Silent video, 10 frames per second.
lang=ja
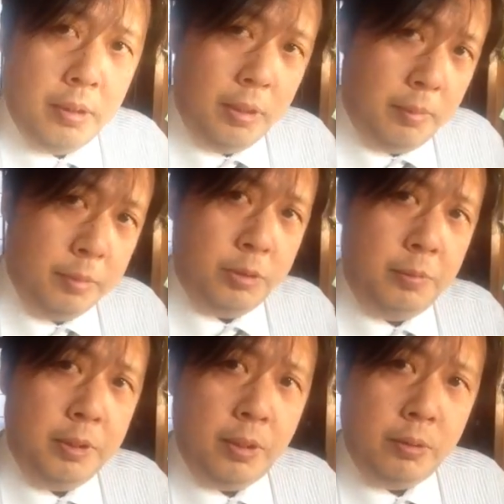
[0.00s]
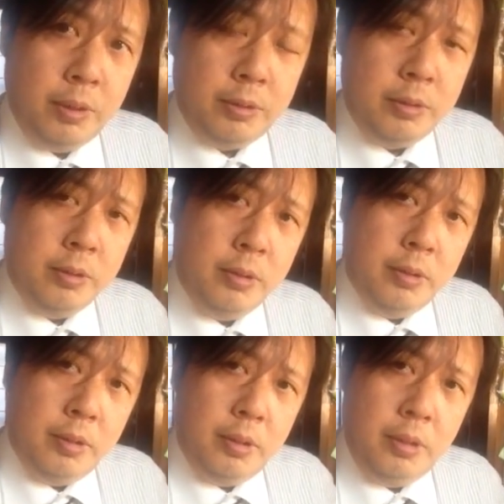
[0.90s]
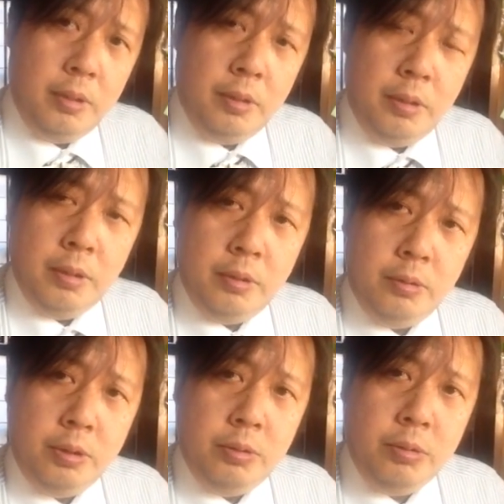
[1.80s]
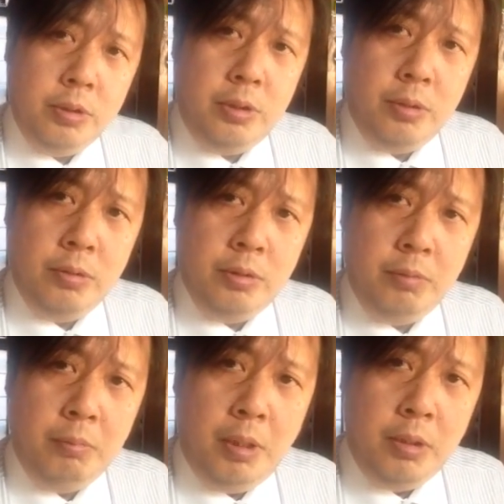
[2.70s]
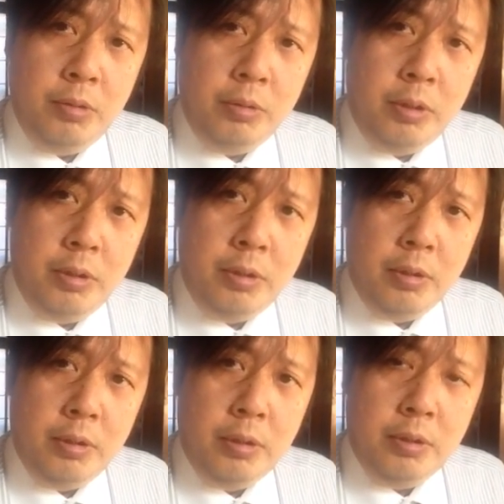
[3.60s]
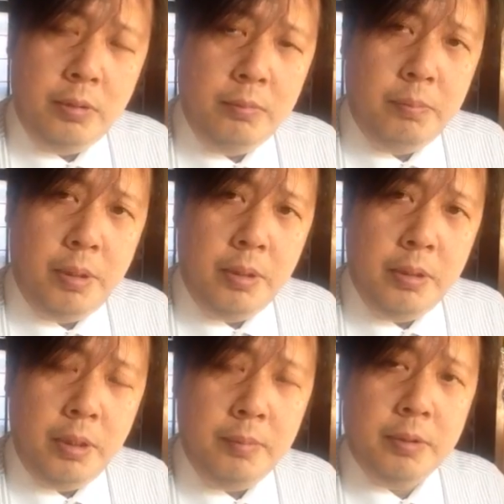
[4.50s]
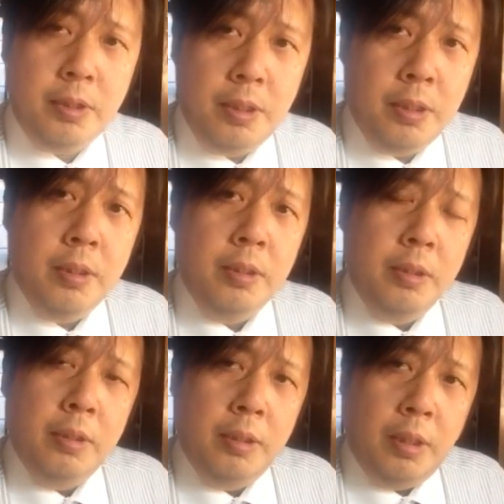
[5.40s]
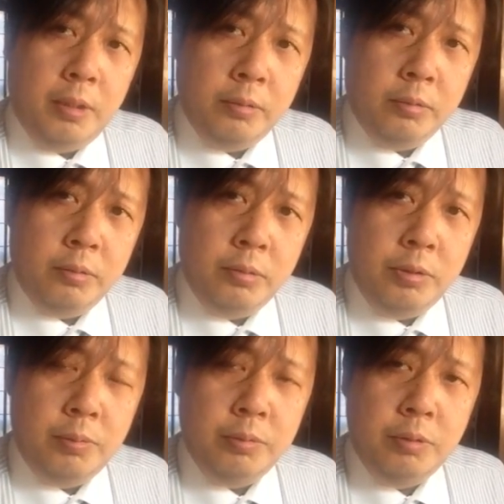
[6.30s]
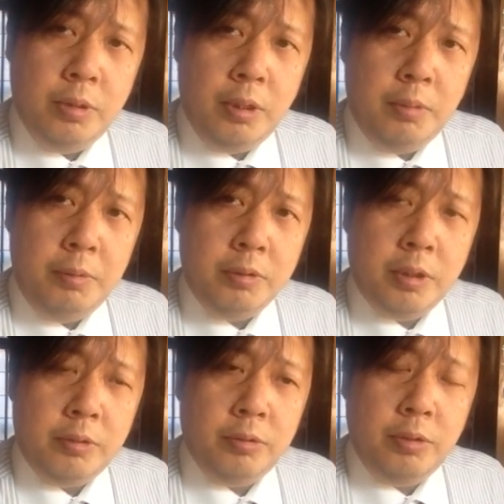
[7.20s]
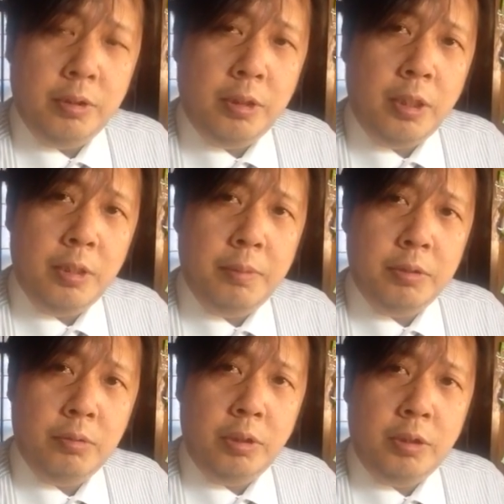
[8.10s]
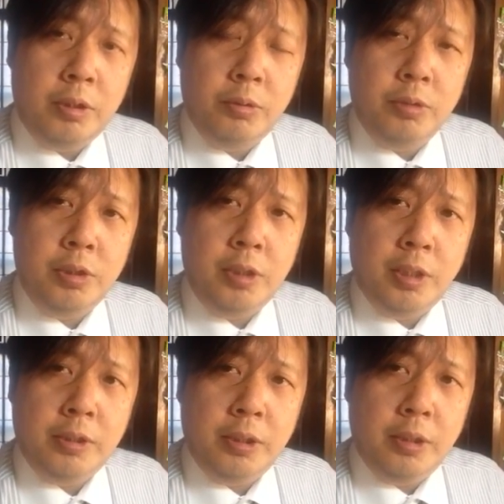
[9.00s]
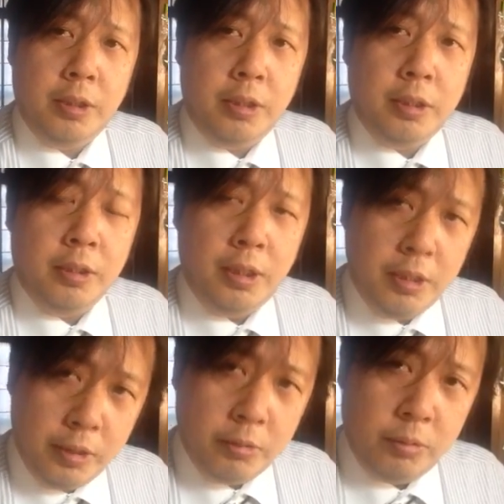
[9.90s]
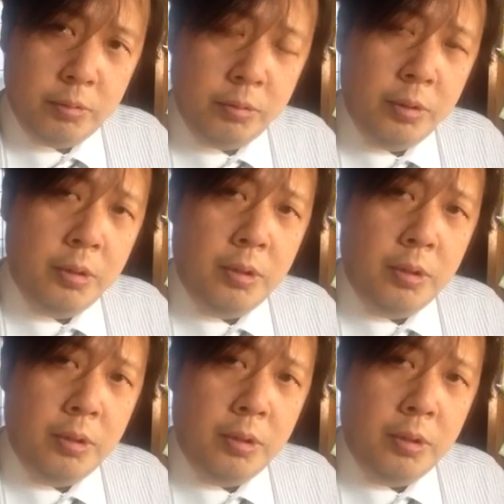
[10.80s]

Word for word: えー、山口敏太郎です。えー、あの人質の人命、非常に心配になりますね。あの自分で自ら進んで危険な場所に行って人質になったんだから関係ないという